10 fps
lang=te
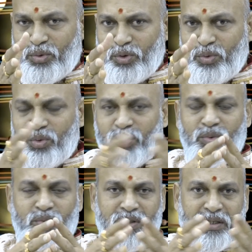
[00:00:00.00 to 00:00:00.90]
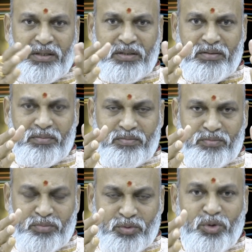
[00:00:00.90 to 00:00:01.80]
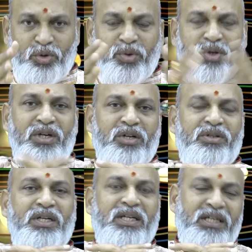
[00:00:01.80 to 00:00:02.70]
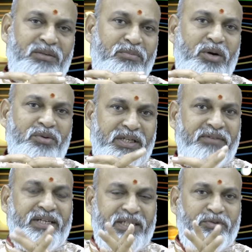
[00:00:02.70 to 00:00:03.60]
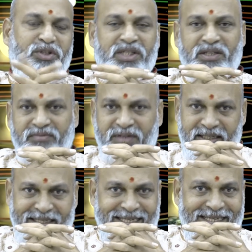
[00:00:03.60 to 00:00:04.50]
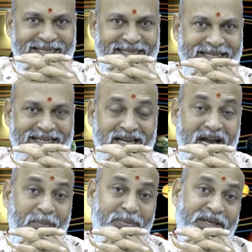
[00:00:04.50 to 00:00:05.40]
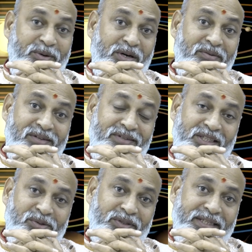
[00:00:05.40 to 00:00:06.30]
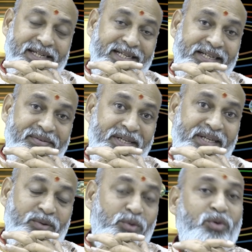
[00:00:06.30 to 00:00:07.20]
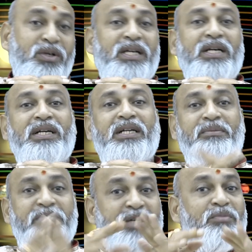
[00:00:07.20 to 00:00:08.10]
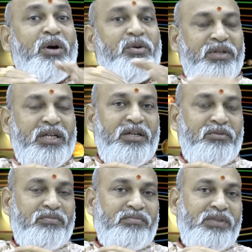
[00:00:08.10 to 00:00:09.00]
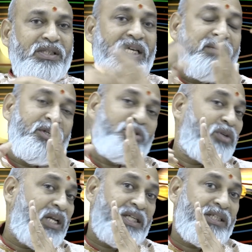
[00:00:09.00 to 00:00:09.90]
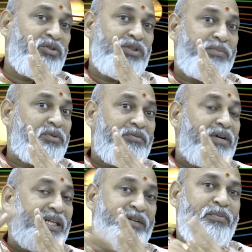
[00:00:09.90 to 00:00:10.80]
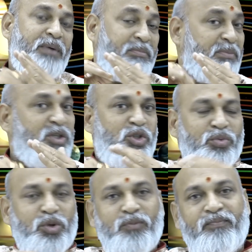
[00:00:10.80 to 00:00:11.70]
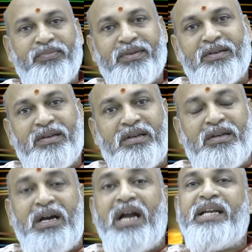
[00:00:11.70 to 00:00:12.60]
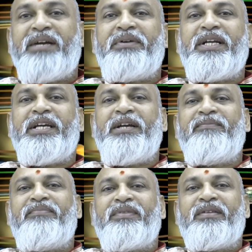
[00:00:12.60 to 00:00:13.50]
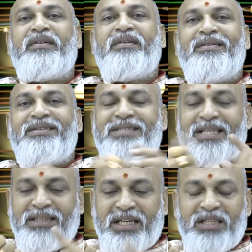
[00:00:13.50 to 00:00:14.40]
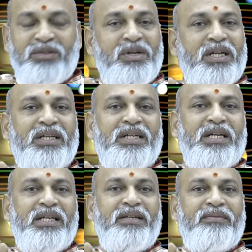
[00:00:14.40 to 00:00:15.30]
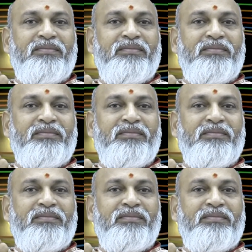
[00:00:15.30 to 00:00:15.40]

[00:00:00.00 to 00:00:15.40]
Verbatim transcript: గురువు గురువు యొక్క అనుగ్రహం కనుక బాగుంటే వీళ్ళకి వృచ్చికం వారికి అప్పుడు ఈ గొడవలన్నీ తగ్గుతాయి అంటే ఏమిటి గురుగ్రహం కనుక మీకు బాగున్నాడు ఇందాక మనం తులాలగ్నం గురించి చెప్పుకున్నాం వాళ్ళకేమో పాపి మీకు శుభుడు అంటే ఏమిటి సంతానం ద్వారా కానీ